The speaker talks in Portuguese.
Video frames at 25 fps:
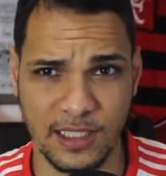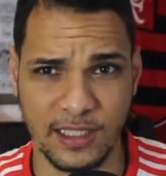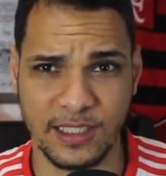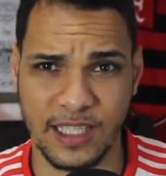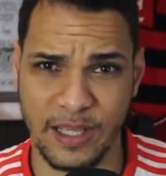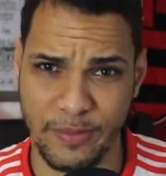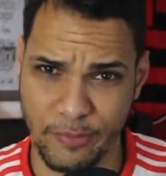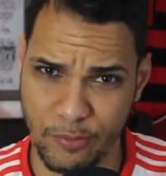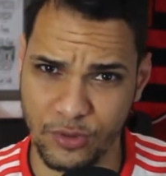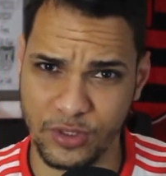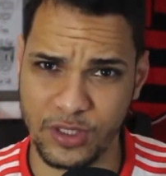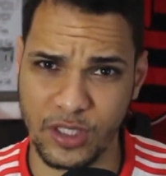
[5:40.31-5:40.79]

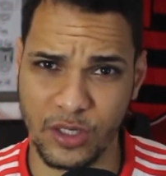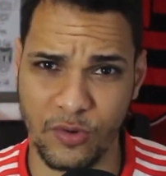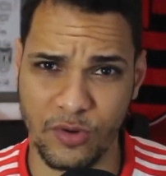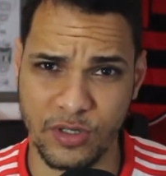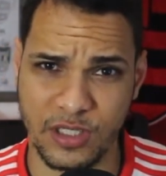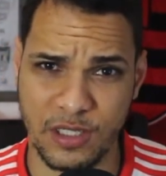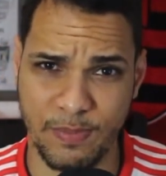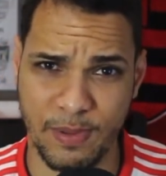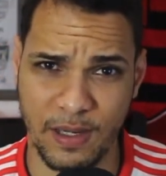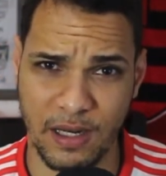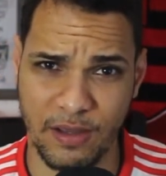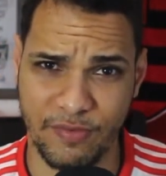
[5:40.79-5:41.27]
Tem muita
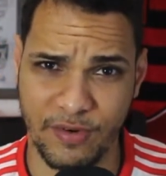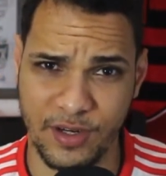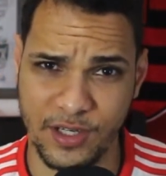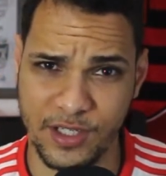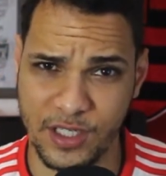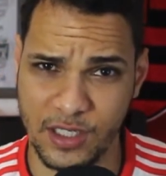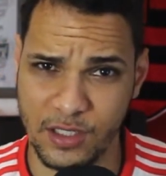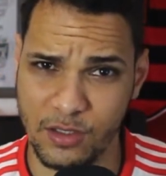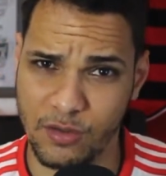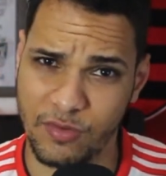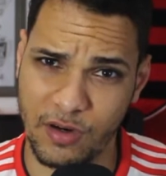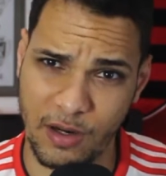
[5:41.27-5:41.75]
coisa pela
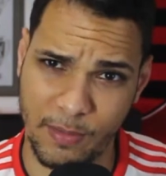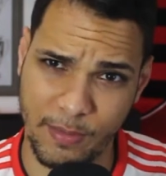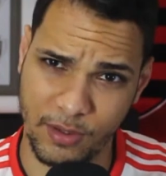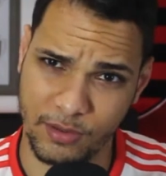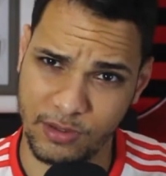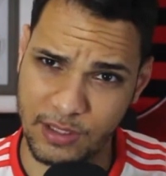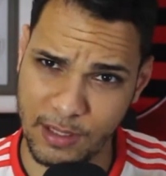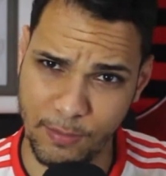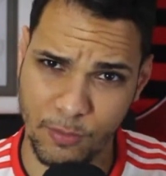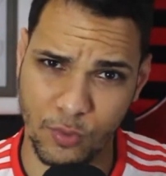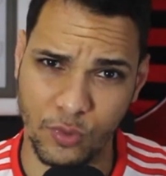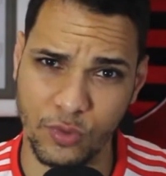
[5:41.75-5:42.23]
frente aí do
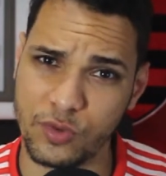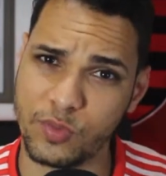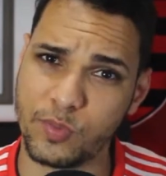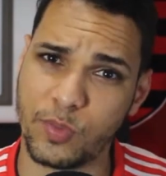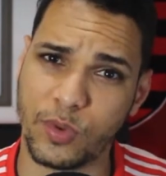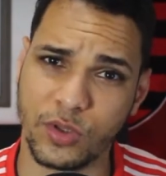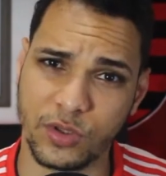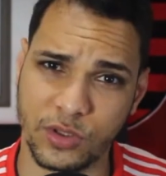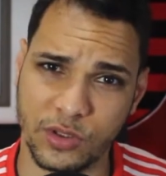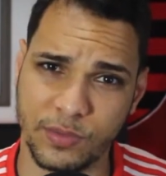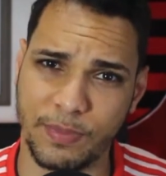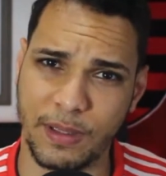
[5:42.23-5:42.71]
Flamengo, tem muitos
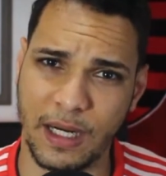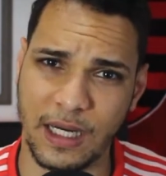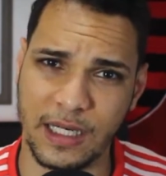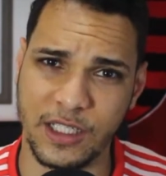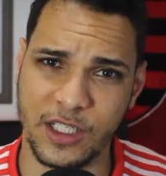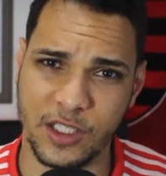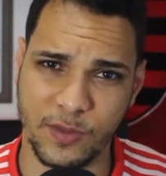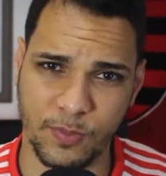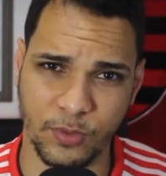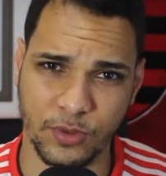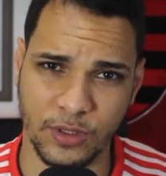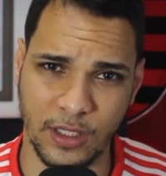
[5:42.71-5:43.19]
pontos para
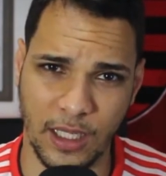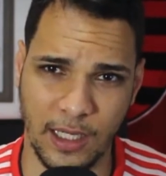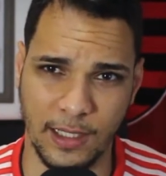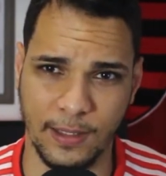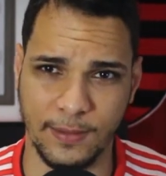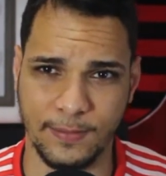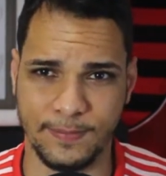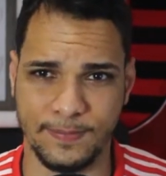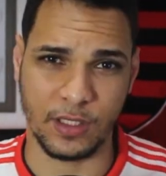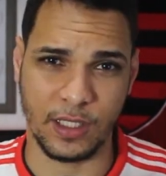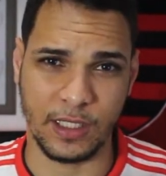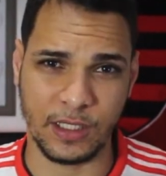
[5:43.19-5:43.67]

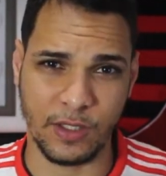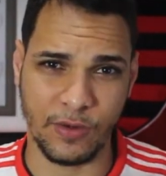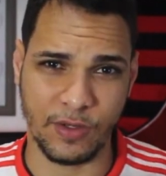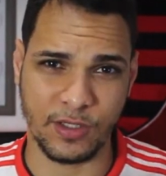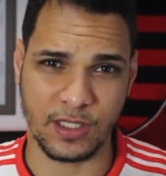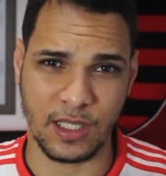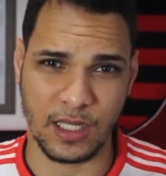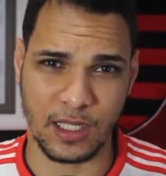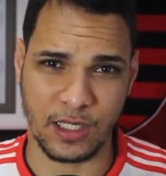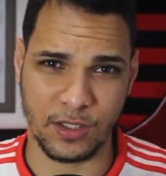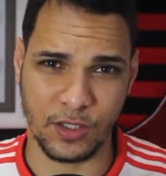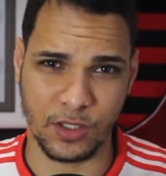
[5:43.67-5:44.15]
disputar. Então é
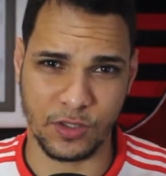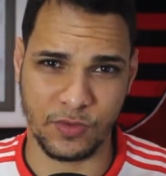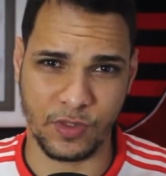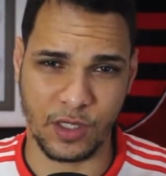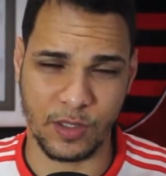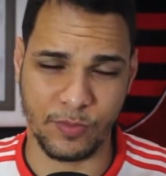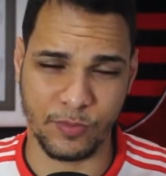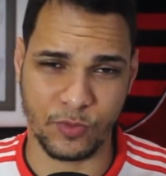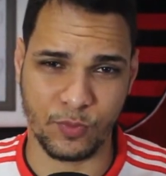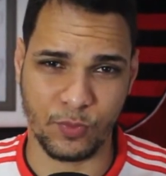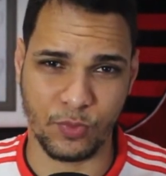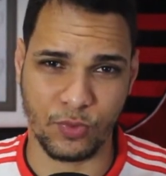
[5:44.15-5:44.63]
isso, galera. Nós
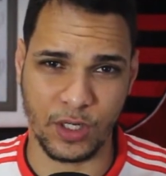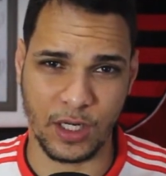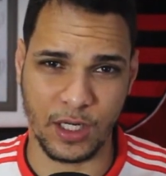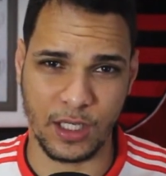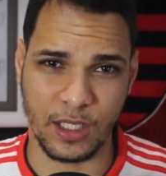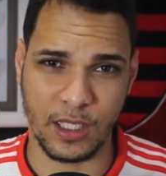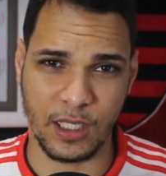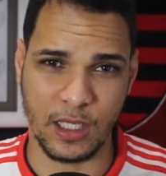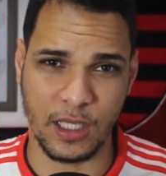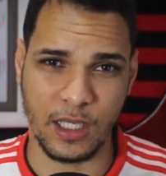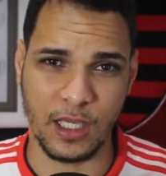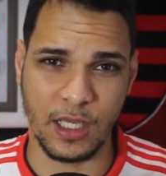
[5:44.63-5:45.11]
ficamos por
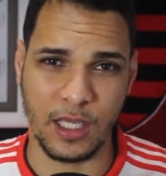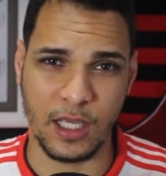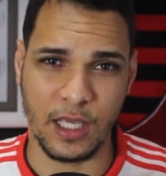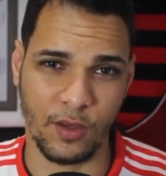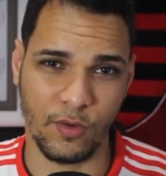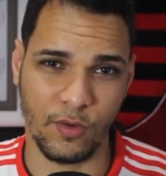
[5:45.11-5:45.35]
aqui.